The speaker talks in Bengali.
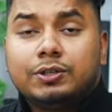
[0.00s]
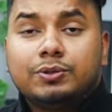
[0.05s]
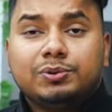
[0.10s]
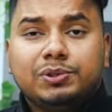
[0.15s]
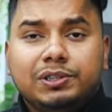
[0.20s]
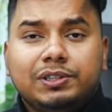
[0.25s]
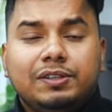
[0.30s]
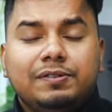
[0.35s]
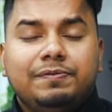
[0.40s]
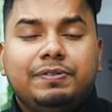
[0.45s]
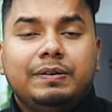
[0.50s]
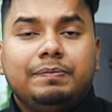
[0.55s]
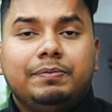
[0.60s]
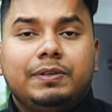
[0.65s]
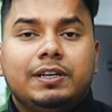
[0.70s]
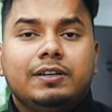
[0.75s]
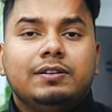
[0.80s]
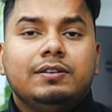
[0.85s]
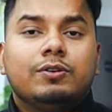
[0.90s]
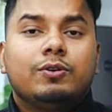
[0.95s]
হচ্ছে টু থাউজেন্ড
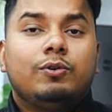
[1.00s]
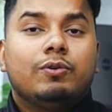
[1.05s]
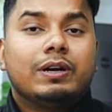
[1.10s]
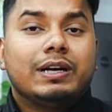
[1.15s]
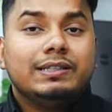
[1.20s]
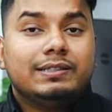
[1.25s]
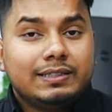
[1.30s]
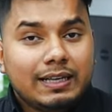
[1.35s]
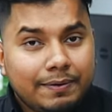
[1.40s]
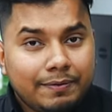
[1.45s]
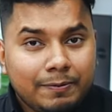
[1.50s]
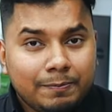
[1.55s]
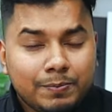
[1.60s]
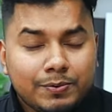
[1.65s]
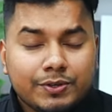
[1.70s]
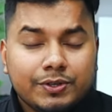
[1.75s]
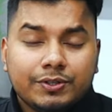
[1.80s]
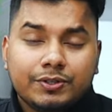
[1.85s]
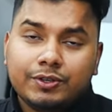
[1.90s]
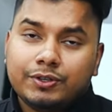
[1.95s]
ফিফটিন কোরাই সেভেন
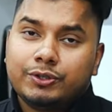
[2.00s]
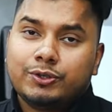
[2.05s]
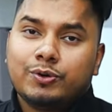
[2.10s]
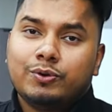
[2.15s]
প্রসেসর